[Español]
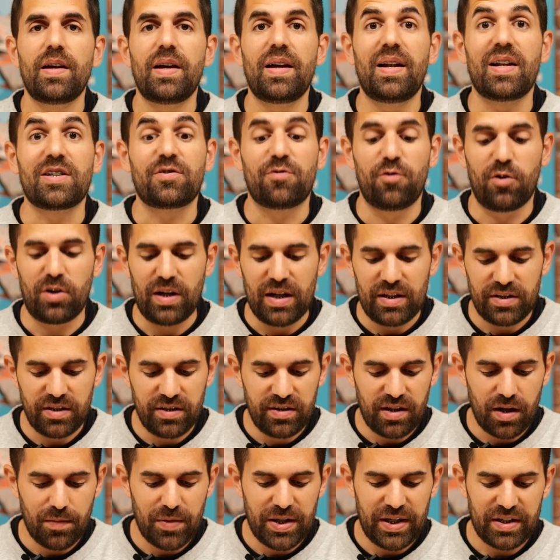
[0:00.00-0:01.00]
En las focales
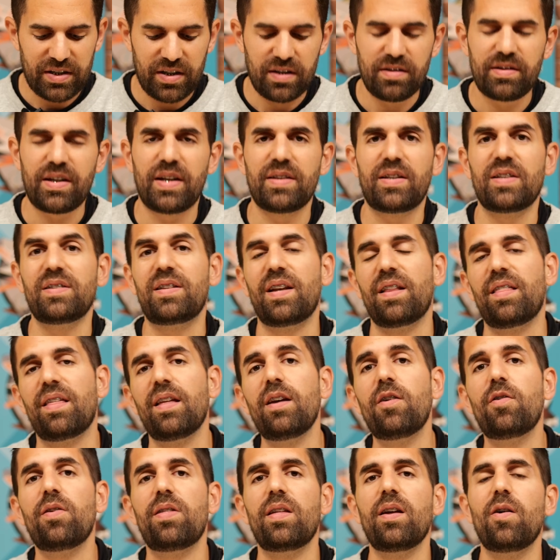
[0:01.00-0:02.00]
intermedias entre
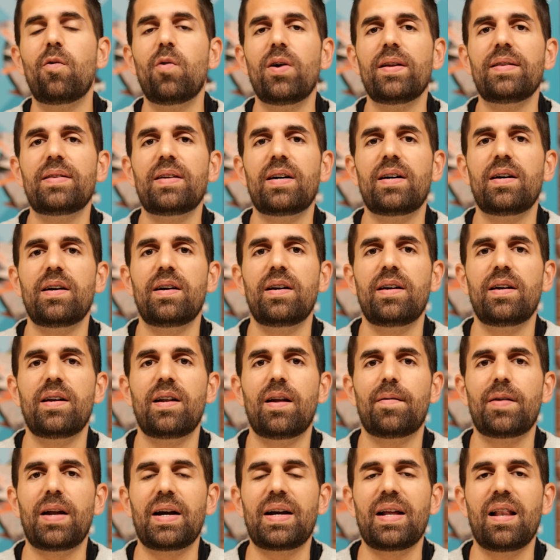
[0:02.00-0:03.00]
35 y 50, eh,
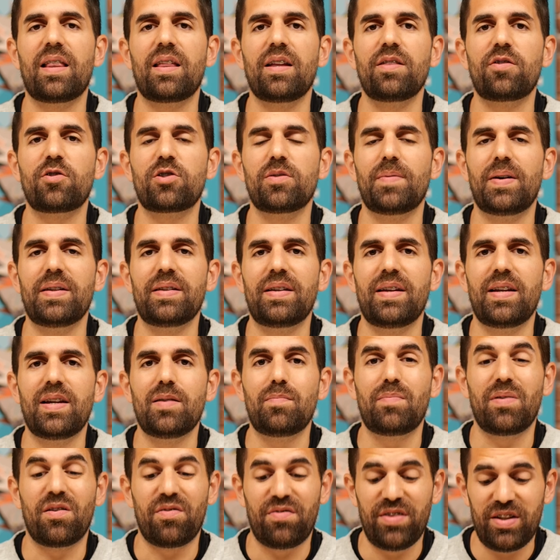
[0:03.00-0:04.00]
la verdad que el centro se
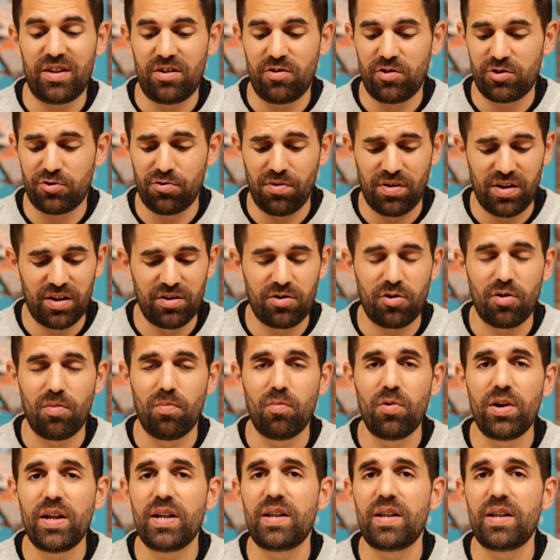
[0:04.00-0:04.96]
mantiene perfecto, es un centro muy